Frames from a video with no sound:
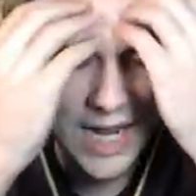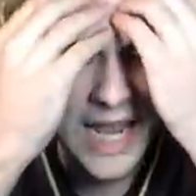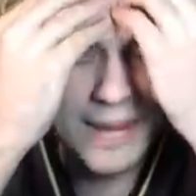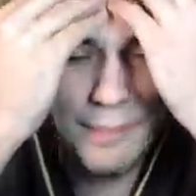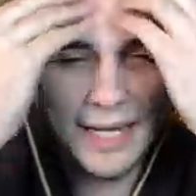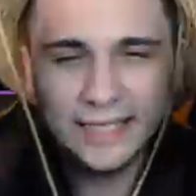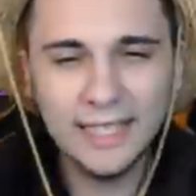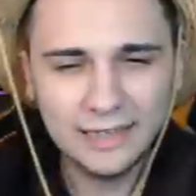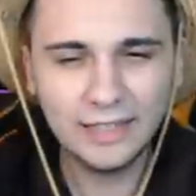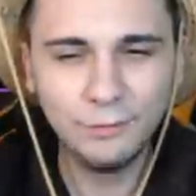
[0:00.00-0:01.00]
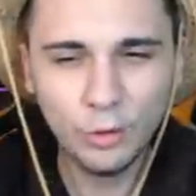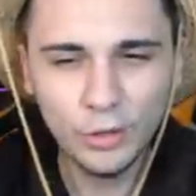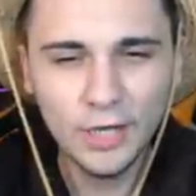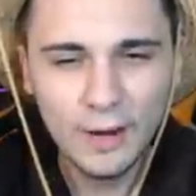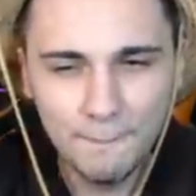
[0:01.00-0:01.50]
E maledetti
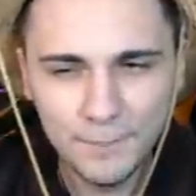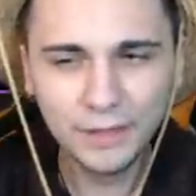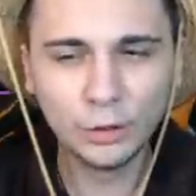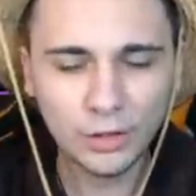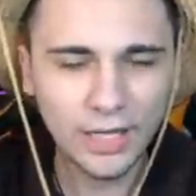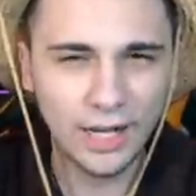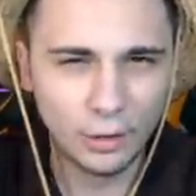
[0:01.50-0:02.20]
voi, mi toccherà